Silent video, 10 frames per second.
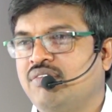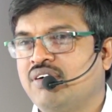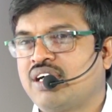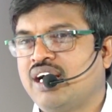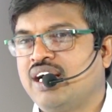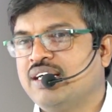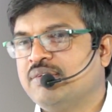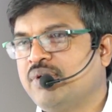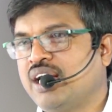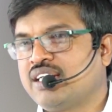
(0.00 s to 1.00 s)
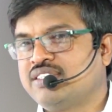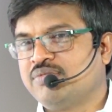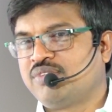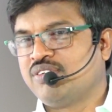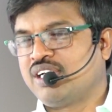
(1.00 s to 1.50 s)
ఒక మాట
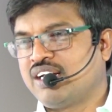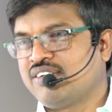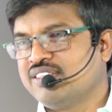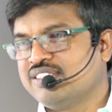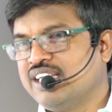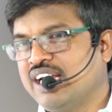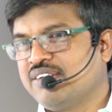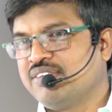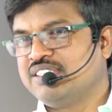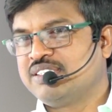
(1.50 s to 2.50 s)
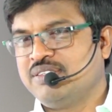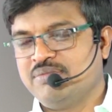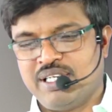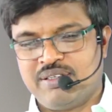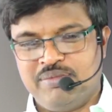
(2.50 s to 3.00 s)
చెప్తూ ఉంటారు దాని గురించి
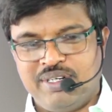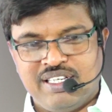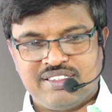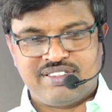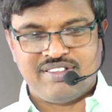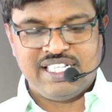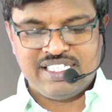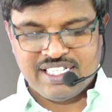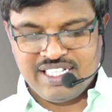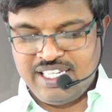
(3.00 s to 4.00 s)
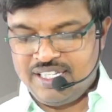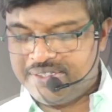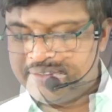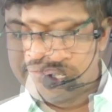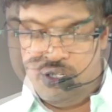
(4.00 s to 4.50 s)
మనకు ఇప్పుడు అవసరం లేదు కానీ
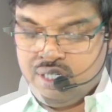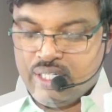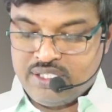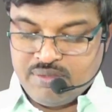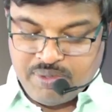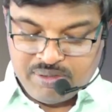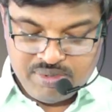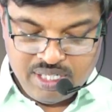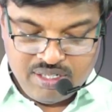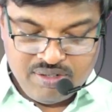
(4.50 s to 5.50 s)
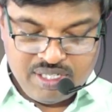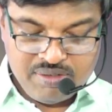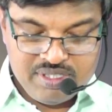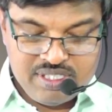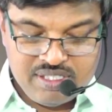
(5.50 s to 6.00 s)
యేసుప్రభు వారి నోట
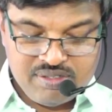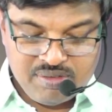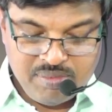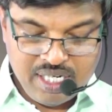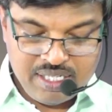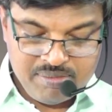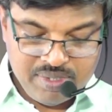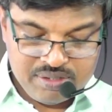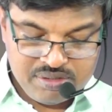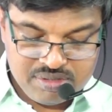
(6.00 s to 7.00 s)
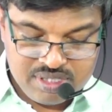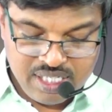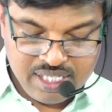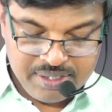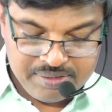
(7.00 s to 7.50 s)
వచ్చిన ఒక మాటను మనం
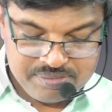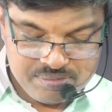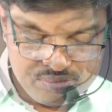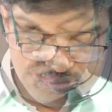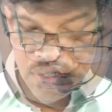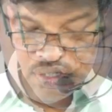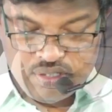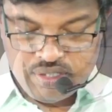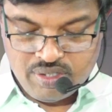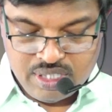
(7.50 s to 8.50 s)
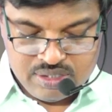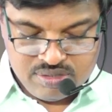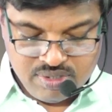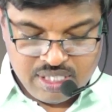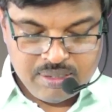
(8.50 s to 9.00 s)
చూస్తే యోహాను
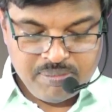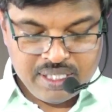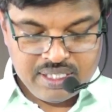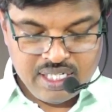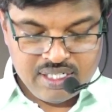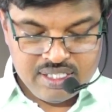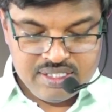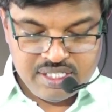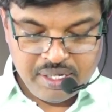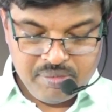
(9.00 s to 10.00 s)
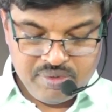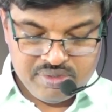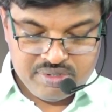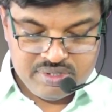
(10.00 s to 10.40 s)
వార్త పద్నాలుగో అధ్యాయము